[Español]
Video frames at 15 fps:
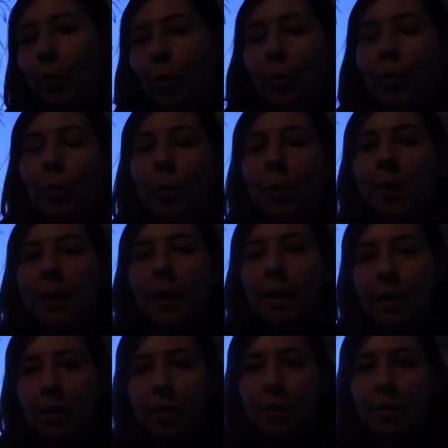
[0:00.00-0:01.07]
todo lo
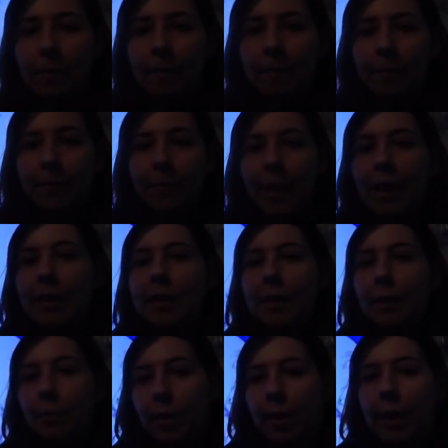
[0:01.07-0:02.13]
anterior ha
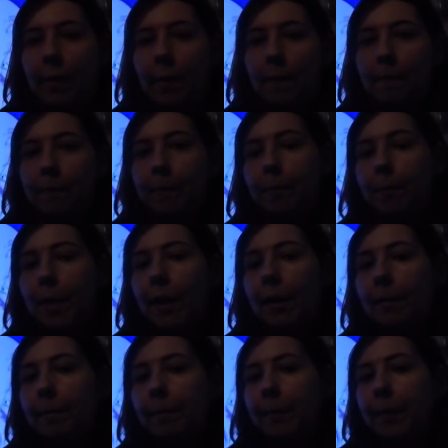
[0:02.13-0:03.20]
sido borrado, ¿vale?